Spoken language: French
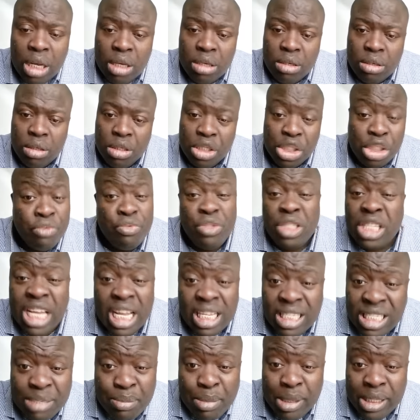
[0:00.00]
là. Je vous
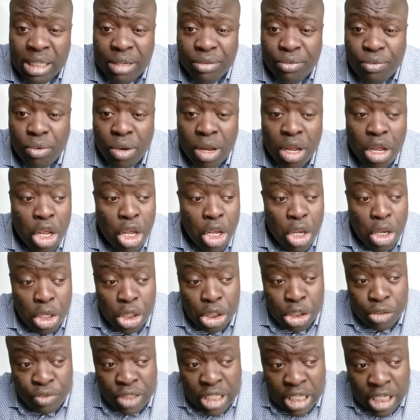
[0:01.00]
ai dit maintes fois.
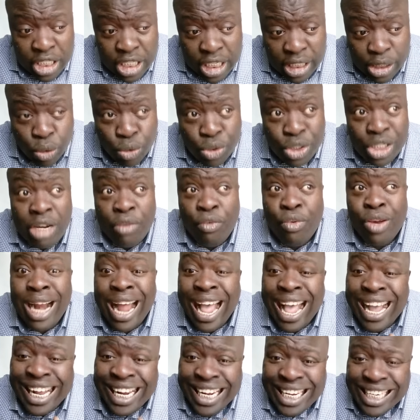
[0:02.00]
Je vous ai dit cet Occident vous rend
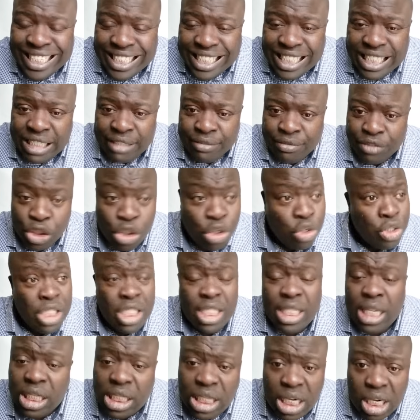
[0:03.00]
agressif. Je le
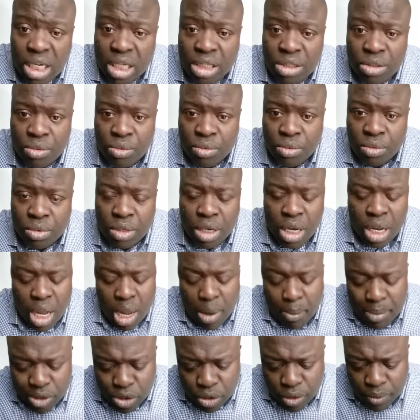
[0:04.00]
dis ça chaque jour.
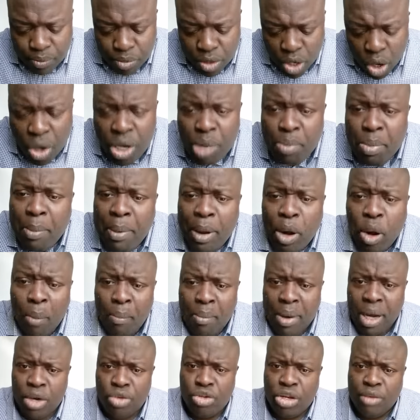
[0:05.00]
Parce qu'on ne peut pas
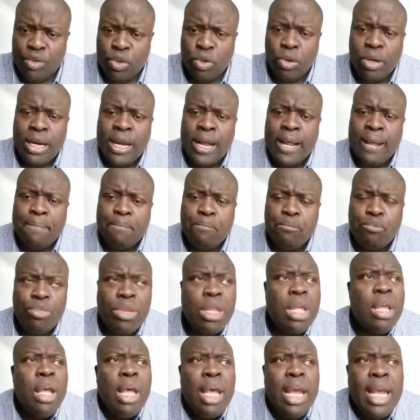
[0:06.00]
comprendre que tu as ton gars
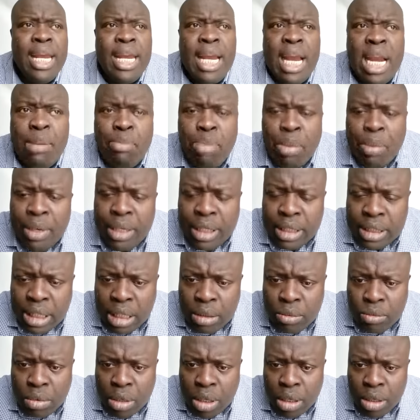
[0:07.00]
il a le problème de
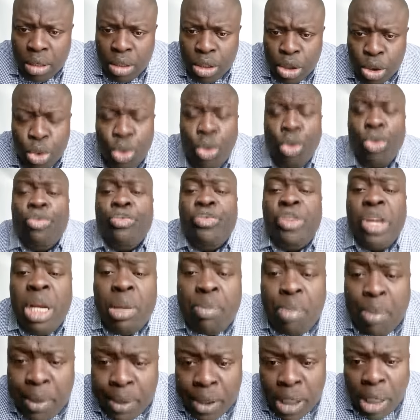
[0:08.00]
temps, quoi. D'où vient
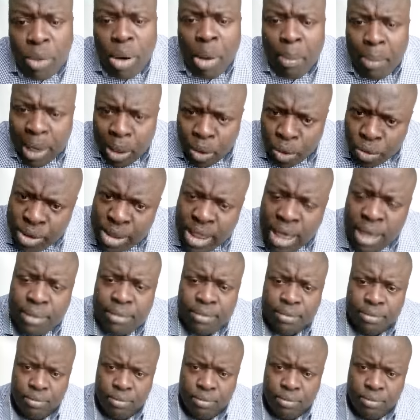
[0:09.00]
le problème de temps, quoi Parlons-en.